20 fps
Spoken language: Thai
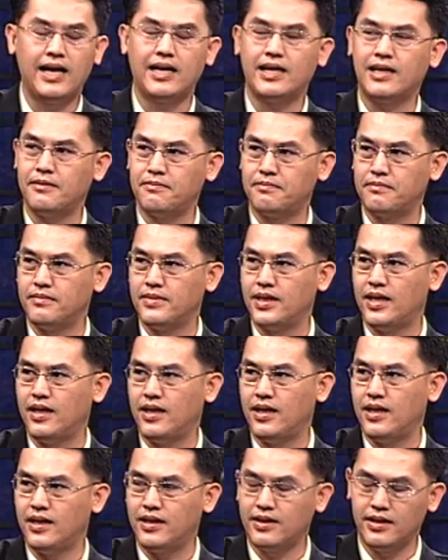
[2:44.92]
าครับนะฮะ
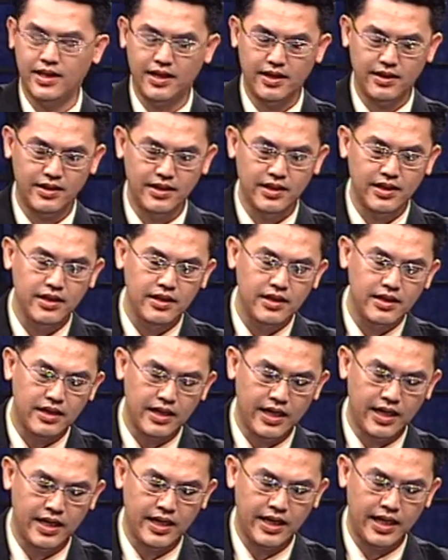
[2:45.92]
นะฮะ
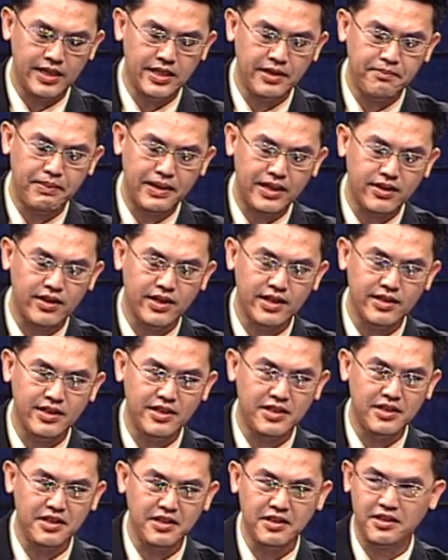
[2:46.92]
อันนี้เป็นกรณี
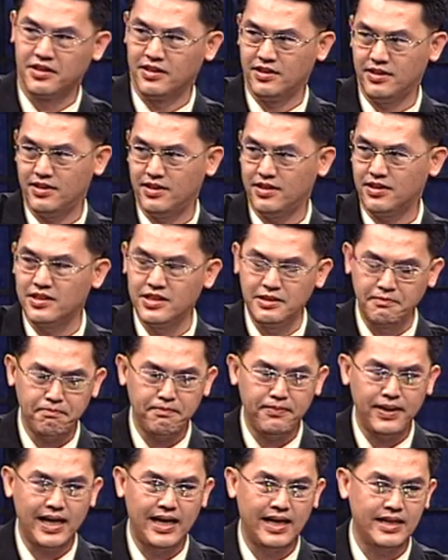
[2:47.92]
ที่หนึ่งคือ
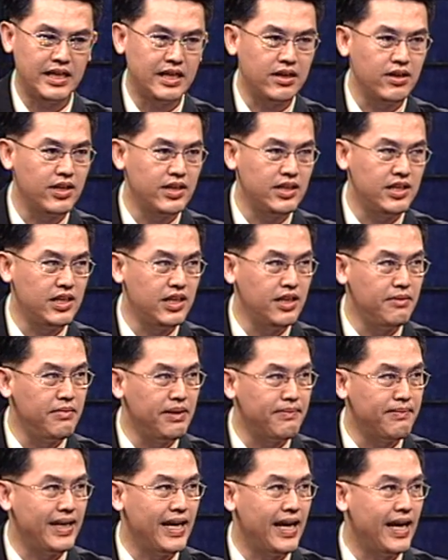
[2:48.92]
ผ่าในกรณีที่
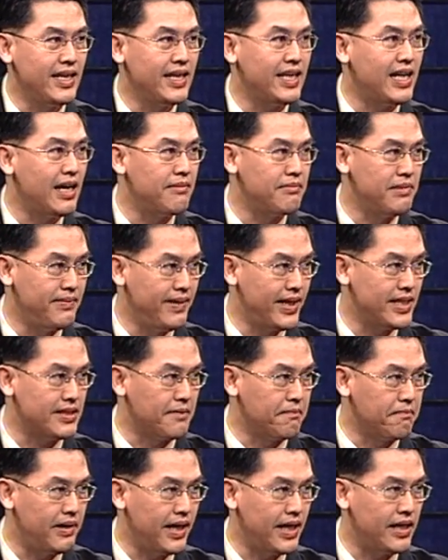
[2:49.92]
มีปัญหาในการที่มีเพศ
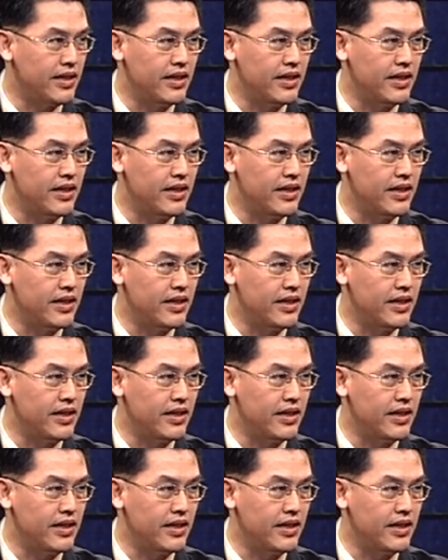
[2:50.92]
สัมพัน